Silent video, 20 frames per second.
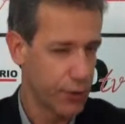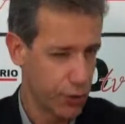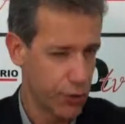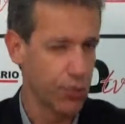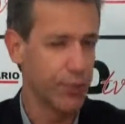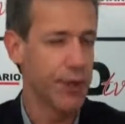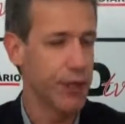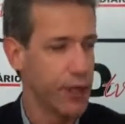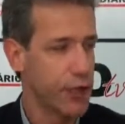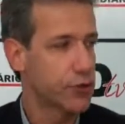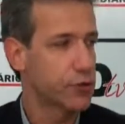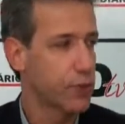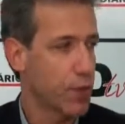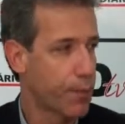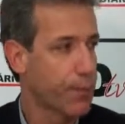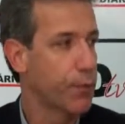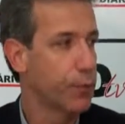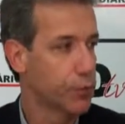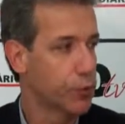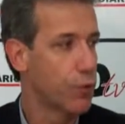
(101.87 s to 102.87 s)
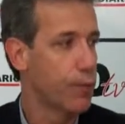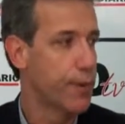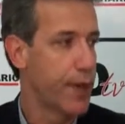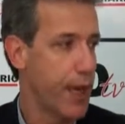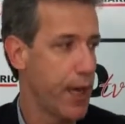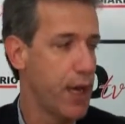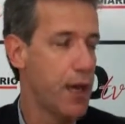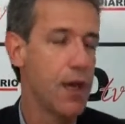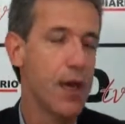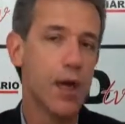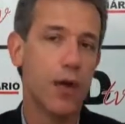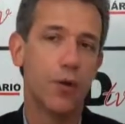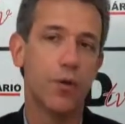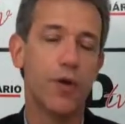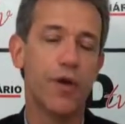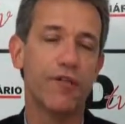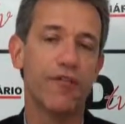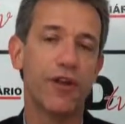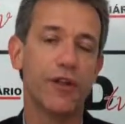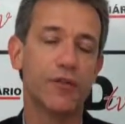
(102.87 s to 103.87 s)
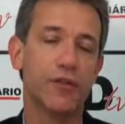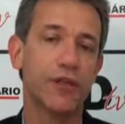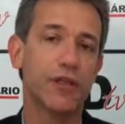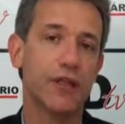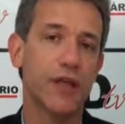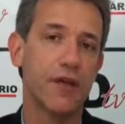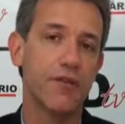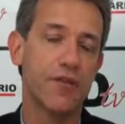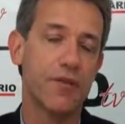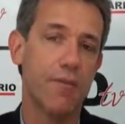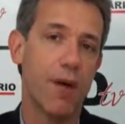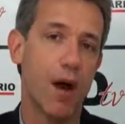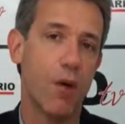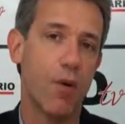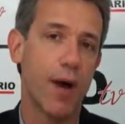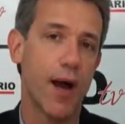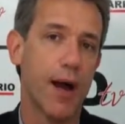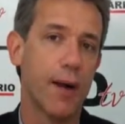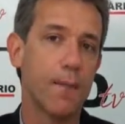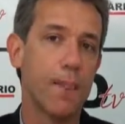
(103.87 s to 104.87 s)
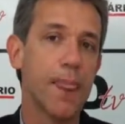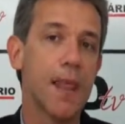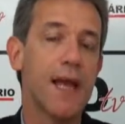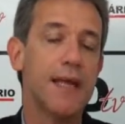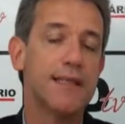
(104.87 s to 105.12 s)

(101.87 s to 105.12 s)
e que o ministro apontou bem isso. no evento que teve em Mauá.